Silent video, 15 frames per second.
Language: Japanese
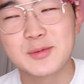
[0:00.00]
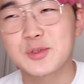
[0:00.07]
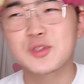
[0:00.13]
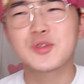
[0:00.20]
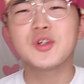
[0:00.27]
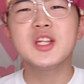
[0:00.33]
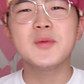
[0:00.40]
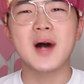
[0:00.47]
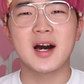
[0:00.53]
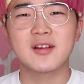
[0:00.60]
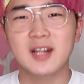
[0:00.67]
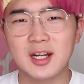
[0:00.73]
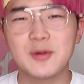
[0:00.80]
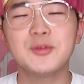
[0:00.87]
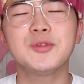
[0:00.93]
それでもある
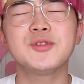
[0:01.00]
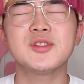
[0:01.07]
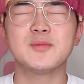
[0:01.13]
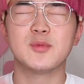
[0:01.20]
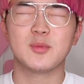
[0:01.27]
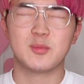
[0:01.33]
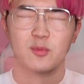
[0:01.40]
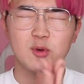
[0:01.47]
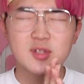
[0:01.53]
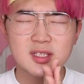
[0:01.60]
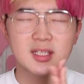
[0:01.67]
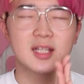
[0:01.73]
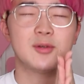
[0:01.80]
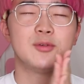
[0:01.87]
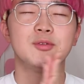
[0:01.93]
から、ほんとその、申し
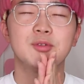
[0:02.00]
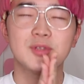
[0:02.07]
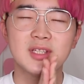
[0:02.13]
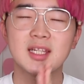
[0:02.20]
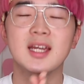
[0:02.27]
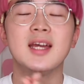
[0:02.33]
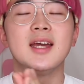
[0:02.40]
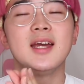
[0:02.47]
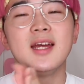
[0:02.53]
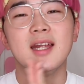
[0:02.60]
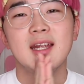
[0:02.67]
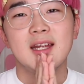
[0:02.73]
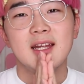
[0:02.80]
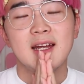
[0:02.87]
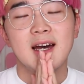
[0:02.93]
訳本当に、
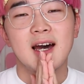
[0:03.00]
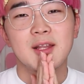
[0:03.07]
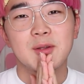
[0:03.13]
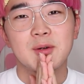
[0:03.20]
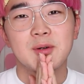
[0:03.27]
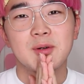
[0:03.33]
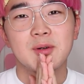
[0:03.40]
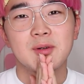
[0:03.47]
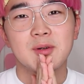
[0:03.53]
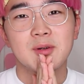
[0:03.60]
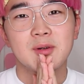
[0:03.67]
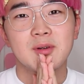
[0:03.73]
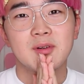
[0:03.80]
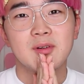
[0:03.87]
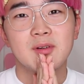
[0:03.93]
あのー、
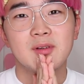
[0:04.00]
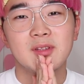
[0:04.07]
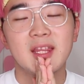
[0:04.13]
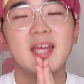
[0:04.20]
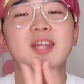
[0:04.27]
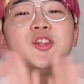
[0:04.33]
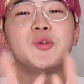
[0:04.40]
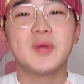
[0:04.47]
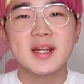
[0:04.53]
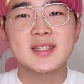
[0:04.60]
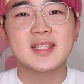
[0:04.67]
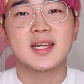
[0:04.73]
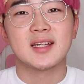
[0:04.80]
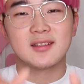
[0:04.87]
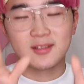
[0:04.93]
店員の皆
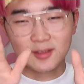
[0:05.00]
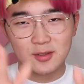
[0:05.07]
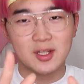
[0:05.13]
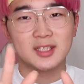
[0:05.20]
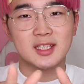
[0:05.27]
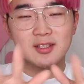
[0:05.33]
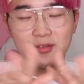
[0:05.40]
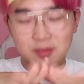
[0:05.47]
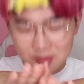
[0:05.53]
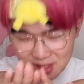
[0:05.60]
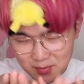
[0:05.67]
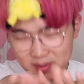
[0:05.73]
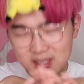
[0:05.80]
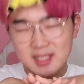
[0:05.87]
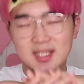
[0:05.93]
さんの方、ほんとすい
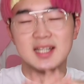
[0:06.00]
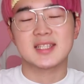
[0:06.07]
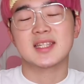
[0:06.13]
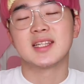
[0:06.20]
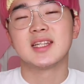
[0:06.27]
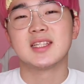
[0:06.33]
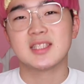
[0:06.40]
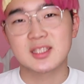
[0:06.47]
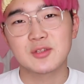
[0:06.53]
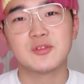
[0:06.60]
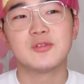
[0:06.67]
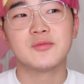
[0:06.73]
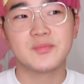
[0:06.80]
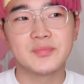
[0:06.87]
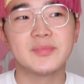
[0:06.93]
ませんって感じなので、その、
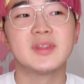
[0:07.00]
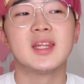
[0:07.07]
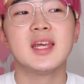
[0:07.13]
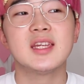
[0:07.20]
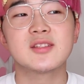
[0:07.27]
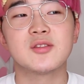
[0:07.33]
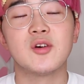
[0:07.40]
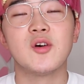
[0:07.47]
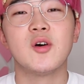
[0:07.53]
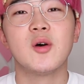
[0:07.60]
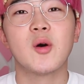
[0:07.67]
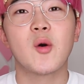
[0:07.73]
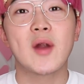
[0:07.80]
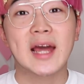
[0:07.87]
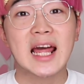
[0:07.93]
うん、その、
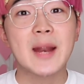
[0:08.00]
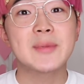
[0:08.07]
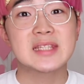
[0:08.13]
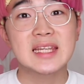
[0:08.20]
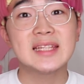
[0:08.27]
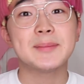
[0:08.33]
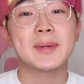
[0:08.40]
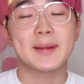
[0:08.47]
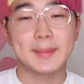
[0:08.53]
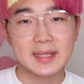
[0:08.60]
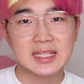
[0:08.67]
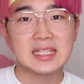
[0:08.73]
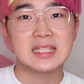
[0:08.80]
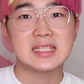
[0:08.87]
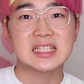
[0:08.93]
これからもテキパ
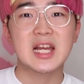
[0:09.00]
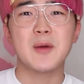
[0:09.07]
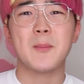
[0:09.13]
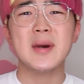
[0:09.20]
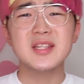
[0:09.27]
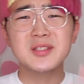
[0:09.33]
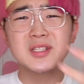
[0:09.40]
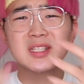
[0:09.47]
キ、しかもマスク